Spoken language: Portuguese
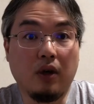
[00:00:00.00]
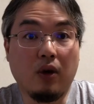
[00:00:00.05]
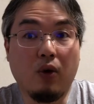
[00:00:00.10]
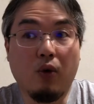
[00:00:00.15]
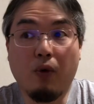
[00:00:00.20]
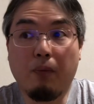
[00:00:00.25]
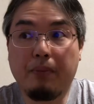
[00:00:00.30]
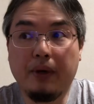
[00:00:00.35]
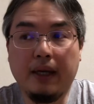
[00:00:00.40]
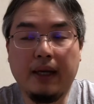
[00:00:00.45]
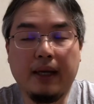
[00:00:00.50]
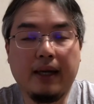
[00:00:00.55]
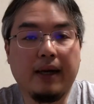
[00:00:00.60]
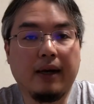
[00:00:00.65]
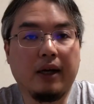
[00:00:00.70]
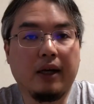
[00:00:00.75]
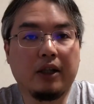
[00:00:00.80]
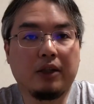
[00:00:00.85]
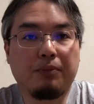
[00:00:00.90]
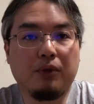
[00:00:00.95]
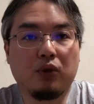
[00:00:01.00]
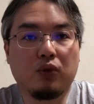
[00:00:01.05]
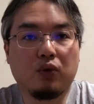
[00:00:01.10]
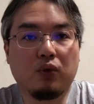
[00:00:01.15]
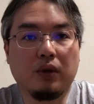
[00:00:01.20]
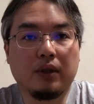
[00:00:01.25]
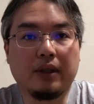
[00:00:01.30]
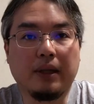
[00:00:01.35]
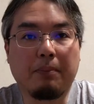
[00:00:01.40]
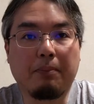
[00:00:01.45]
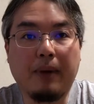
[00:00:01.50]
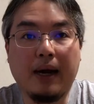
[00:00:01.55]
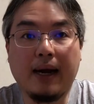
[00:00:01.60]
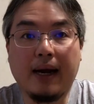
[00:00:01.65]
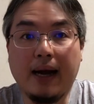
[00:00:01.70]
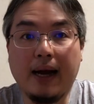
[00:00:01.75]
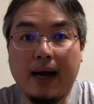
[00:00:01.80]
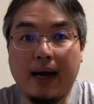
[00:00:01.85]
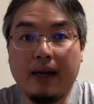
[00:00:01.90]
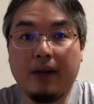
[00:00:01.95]
obriga as pessoas a
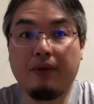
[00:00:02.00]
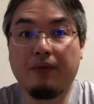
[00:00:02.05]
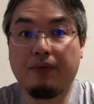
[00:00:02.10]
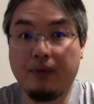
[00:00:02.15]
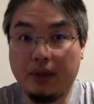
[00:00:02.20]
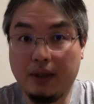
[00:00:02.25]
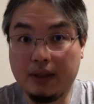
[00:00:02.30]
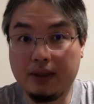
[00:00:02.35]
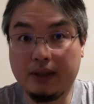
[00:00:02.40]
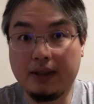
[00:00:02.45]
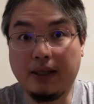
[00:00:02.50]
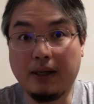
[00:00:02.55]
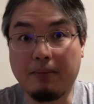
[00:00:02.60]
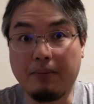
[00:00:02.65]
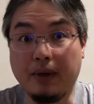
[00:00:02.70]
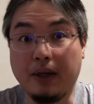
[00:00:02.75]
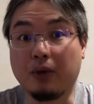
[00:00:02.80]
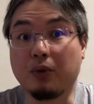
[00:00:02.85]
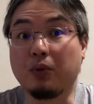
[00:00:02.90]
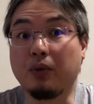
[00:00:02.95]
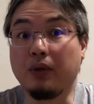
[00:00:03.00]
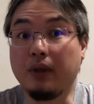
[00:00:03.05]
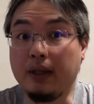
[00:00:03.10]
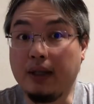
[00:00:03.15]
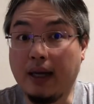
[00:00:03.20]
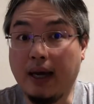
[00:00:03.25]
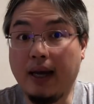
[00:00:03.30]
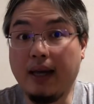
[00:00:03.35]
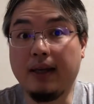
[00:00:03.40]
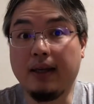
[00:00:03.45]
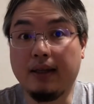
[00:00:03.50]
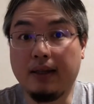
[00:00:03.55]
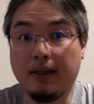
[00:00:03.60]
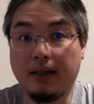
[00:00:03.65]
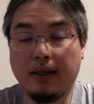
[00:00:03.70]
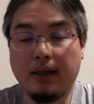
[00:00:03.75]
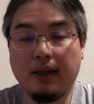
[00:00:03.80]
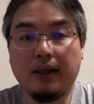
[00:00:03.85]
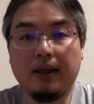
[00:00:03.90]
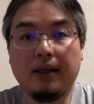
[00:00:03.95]
pagarem o financiamento. E aí?
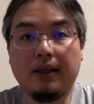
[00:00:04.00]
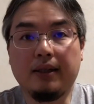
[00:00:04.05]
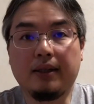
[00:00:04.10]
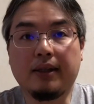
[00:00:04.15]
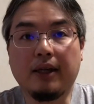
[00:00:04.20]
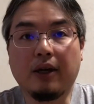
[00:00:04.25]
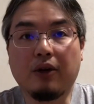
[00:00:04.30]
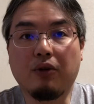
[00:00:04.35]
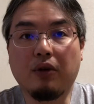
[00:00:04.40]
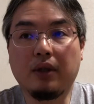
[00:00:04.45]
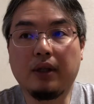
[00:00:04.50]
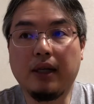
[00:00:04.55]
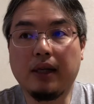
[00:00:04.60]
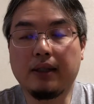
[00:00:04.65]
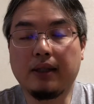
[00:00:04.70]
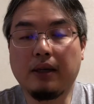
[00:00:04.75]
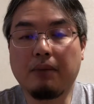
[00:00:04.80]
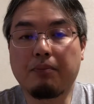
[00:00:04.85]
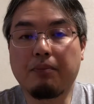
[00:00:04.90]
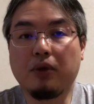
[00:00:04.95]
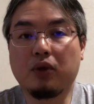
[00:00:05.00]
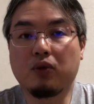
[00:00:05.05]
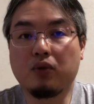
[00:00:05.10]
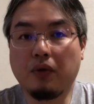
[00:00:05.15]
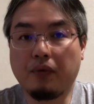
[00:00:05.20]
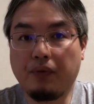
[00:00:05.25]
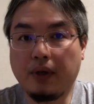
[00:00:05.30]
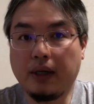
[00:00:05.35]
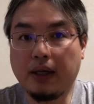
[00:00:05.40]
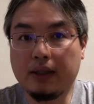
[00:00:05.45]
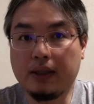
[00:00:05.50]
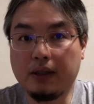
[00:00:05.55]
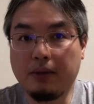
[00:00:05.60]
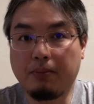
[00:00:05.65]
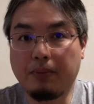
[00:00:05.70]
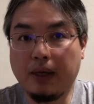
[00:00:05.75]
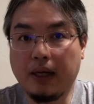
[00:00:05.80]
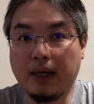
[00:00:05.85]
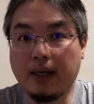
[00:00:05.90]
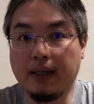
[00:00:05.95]
E se acontece da pessoa ficar
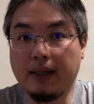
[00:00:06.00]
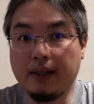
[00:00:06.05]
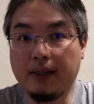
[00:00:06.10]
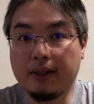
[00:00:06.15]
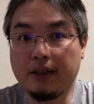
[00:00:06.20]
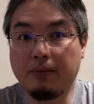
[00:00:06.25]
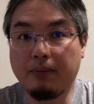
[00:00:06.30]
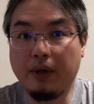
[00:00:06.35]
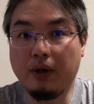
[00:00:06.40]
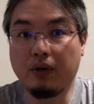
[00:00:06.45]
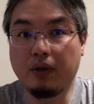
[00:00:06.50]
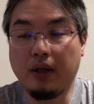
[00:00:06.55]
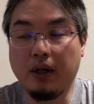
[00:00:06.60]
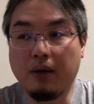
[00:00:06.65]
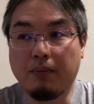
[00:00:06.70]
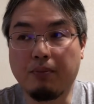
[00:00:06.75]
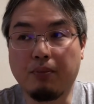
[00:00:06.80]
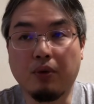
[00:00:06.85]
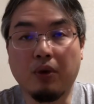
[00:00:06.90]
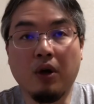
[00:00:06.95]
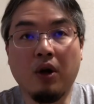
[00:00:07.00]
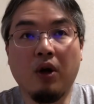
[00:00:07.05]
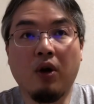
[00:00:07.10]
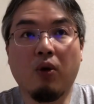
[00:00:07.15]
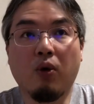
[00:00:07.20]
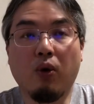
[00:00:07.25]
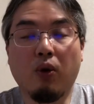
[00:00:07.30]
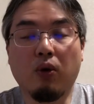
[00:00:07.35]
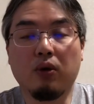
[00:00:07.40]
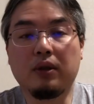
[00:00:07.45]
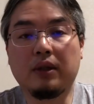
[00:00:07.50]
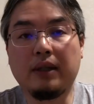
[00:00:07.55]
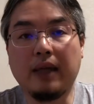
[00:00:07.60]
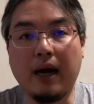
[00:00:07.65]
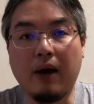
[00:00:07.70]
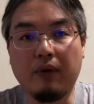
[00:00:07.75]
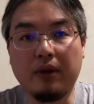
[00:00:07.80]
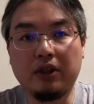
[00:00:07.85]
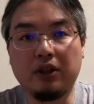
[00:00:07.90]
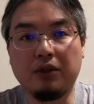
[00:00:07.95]
desempregada nesse meio tempo? Ou
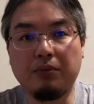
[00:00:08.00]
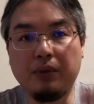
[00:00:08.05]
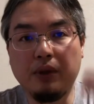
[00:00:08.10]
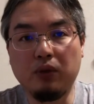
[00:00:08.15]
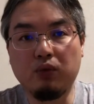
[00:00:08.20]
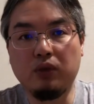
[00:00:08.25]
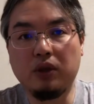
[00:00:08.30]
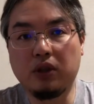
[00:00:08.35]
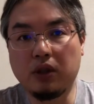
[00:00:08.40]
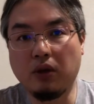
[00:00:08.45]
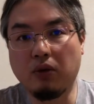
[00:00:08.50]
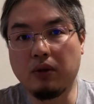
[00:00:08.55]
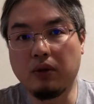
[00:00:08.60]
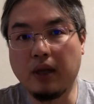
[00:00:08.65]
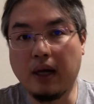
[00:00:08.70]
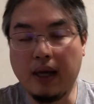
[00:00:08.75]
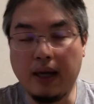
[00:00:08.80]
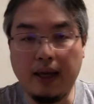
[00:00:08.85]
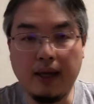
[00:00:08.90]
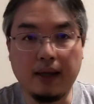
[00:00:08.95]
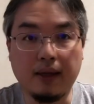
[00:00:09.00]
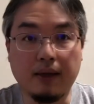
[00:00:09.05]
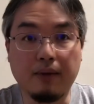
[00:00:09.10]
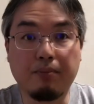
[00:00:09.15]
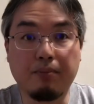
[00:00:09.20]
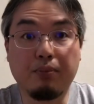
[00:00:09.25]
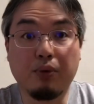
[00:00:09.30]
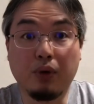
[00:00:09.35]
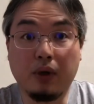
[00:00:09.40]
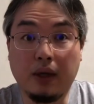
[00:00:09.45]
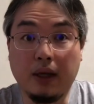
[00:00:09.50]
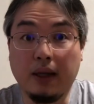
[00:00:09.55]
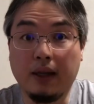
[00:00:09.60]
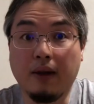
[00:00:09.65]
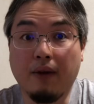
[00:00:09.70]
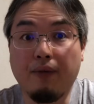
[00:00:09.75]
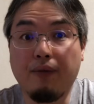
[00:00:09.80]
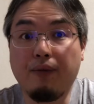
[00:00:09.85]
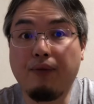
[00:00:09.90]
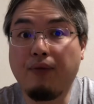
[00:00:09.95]
dá uma diminuição na renda? Porque
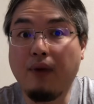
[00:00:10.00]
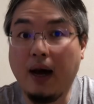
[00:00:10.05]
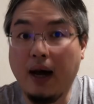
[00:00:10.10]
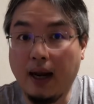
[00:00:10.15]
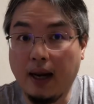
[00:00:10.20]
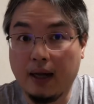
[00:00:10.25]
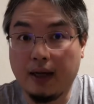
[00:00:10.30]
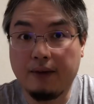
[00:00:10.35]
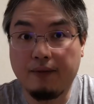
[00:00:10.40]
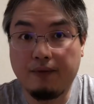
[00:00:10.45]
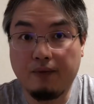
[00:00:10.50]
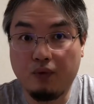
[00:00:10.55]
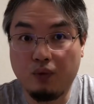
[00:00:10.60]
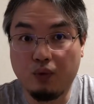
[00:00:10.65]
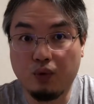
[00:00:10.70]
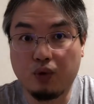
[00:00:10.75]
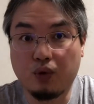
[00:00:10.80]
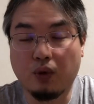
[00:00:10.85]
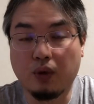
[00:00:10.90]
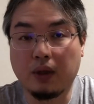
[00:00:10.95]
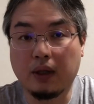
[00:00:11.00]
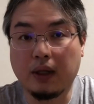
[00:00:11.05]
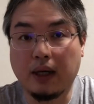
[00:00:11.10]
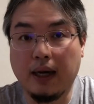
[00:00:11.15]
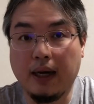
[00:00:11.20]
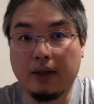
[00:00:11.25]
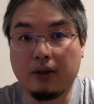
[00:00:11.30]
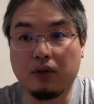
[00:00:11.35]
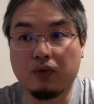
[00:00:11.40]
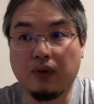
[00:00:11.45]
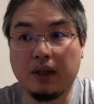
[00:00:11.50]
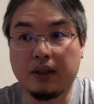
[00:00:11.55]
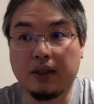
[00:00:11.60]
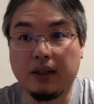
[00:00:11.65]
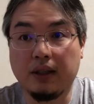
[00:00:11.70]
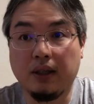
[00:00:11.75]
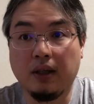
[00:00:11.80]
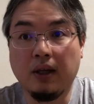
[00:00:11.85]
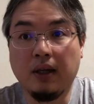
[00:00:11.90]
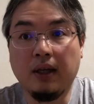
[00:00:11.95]
não fala nos contratos, fala
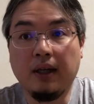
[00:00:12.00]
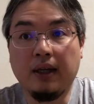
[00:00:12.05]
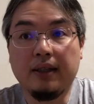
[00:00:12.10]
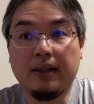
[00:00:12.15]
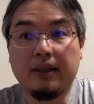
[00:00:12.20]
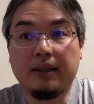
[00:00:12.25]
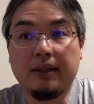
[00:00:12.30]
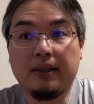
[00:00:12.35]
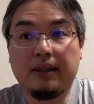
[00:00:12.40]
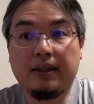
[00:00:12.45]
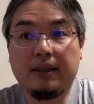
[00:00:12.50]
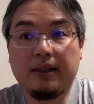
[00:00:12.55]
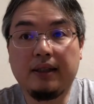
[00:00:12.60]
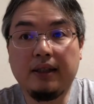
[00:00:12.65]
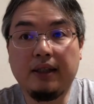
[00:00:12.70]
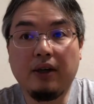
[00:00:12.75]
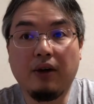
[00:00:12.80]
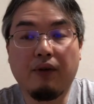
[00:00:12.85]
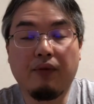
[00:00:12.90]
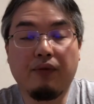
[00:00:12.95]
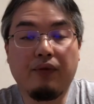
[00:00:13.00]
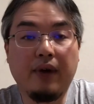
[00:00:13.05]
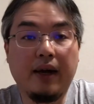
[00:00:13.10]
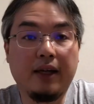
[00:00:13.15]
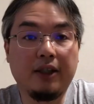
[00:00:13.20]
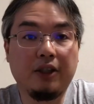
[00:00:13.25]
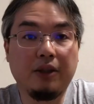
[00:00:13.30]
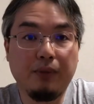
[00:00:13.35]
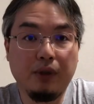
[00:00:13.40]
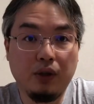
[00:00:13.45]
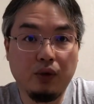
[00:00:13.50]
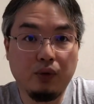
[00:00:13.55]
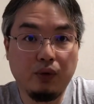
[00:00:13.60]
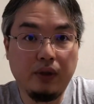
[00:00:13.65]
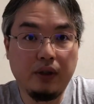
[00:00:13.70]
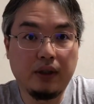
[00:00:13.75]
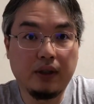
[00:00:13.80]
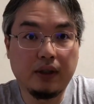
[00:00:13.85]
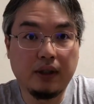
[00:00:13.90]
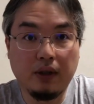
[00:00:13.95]
assim: se houver
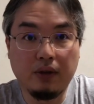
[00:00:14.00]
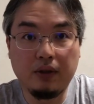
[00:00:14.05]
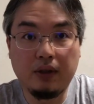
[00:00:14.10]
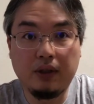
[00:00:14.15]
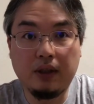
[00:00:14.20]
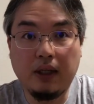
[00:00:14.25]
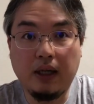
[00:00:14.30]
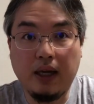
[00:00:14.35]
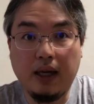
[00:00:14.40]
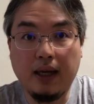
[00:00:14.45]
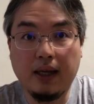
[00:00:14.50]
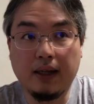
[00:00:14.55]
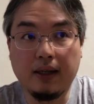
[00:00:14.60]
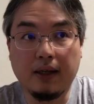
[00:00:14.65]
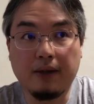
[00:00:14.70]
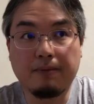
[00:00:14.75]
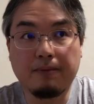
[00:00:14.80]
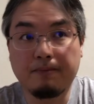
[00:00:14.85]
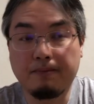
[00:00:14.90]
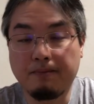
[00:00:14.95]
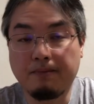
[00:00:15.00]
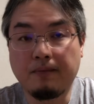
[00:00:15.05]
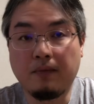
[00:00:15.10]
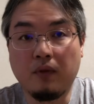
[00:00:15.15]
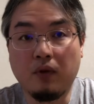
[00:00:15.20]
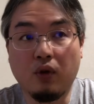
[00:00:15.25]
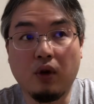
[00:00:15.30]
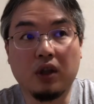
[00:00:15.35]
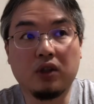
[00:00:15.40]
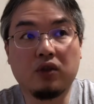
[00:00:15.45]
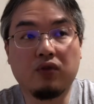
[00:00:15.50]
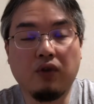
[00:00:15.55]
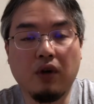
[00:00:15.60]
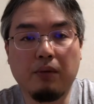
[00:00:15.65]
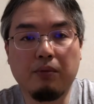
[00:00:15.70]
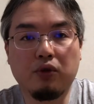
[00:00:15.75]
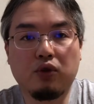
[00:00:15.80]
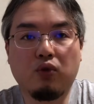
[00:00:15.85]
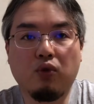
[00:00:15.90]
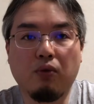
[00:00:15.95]
diminuição de renda, nós
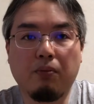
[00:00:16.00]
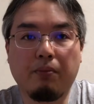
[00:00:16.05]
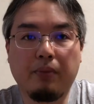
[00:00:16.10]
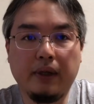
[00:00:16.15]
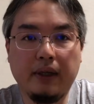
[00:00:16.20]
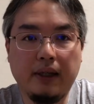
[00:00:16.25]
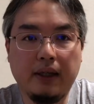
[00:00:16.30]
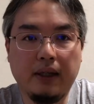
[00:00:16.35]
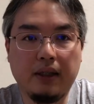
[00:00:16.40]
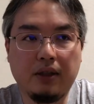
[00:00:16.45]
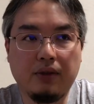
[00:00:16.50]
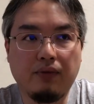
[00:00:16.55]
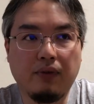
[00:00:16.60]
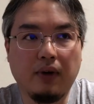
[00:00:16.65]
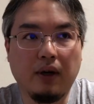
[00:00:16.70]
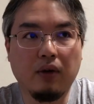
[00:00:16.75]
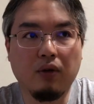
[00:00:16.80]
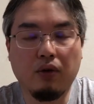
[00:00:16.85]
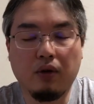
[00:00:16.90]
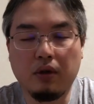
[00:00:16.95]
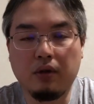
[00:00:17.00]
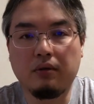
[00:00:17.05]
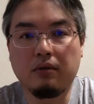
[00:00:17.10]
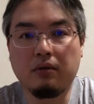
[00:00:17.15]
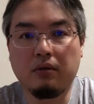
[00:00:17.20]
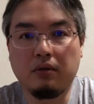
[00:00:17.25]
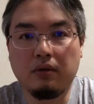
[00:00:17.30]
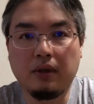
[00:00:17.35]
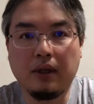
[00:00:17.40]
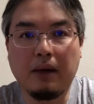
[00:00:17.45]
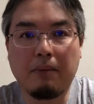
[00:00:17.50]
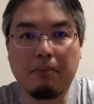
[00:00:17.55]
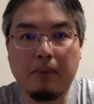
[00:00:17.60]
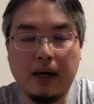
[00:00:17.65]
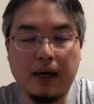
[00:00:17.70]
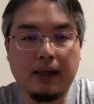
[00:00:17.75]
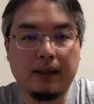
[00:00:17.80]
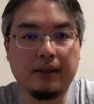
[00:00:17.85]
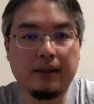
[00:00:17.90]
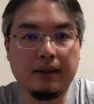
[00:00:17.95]
vamos cobrir esse valor na
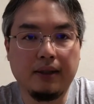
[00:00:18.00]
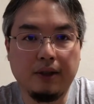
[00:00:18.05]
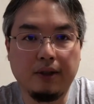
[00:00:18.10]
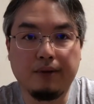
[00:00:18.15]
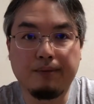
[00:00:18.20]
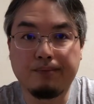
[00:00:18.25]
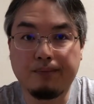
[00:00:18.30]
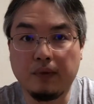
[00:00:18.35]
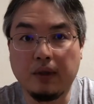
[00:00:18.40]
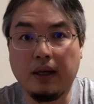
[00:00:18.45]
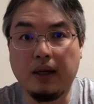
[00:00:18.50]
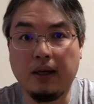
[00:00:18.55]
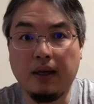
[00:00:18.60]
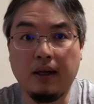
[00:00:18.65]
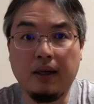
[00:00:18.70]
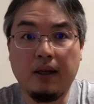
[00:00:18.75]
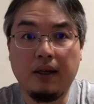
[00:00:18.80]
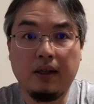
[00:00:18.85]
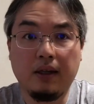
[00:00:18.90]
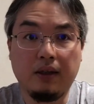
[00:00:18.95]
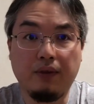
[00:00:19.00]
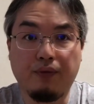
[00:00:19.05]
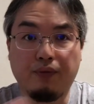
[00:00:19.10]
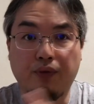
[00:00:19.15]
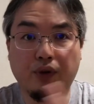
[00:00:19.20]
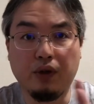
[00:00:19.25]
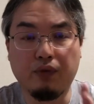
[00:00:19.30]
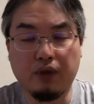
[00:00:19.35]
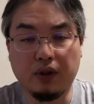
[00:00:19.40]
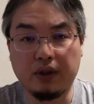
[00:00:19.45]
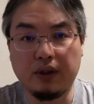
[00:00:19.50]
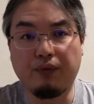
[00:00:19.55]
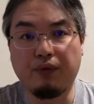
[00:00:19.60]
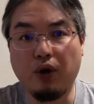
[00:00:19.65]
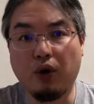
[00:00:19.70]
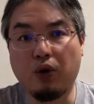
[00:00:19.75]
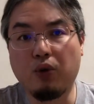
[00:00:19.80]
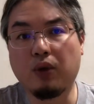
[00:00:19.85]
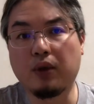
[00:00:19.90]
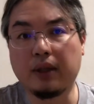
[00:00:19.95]
base né, que foi você
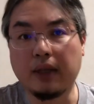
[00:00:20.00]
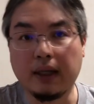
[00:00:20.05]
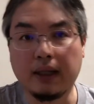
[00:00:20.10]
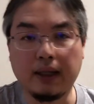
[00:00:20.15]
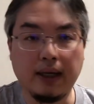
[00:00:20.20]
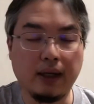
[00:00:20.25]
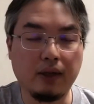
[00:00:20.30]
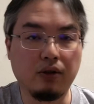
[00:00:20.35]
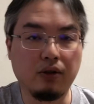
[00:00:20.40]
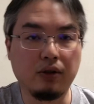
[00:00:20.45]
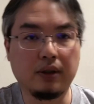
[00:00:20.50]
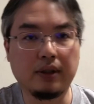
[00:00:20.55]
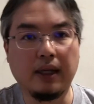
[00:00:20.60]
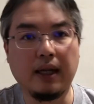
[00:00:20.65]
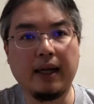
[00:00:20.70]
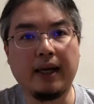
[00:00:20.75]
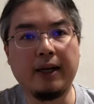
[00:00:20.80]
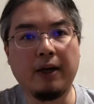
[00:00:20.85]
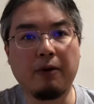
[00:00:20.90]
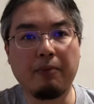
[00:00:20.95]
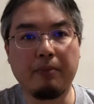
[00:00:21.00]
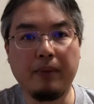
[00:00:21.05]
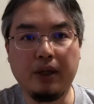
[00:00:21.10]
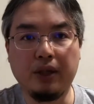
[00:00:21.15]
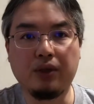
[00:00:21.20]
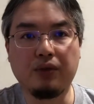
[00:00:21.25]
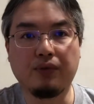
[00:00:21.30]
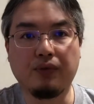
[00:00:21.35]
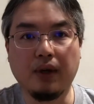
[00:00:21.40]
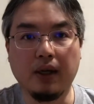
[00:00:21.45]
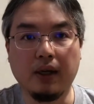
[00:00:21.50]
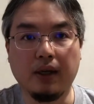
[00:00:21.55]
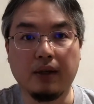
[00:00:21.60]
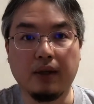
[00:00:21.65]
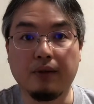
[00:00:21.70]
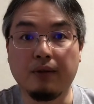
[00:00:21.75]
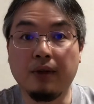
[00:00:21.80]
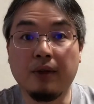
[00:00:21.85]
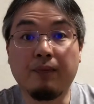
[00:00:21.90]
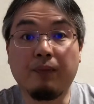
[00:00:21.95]
foi contratado salarialmente
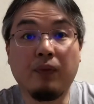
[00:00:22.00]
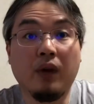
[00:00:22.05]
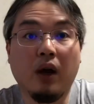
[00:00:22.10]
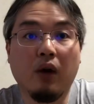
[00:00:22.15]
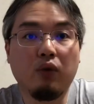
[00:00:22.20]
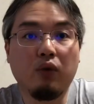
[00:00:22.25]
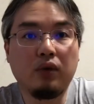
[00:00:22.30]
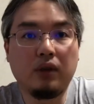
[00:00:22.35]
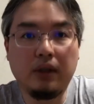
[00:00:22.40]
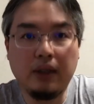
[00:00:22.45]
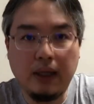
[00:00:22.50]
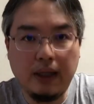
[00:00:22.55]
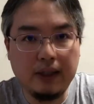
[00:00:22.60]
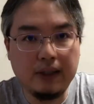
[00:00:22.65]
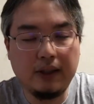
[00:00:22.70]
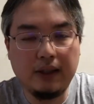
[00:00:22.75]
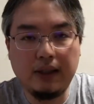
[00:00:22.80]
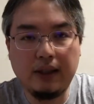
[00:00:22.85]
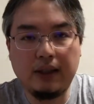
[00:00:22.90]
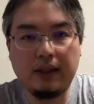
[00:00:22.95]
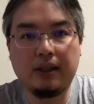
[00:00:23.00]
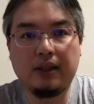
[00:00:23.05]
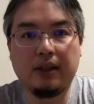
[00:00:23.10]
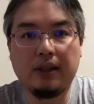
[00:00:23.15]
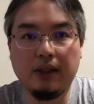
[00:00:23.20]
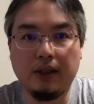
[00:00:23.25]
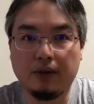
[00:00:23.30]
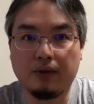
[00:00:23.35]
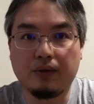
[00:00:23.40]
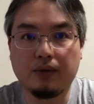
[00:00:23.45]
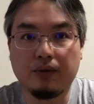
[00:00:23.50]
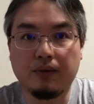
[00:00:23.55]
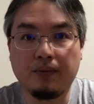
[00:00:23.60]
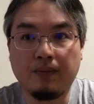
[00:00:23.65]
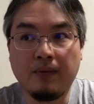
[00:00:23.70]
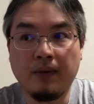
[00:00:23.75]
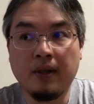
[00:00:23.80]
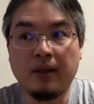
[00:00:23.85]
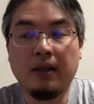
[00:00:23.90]
falando. Não existe isso.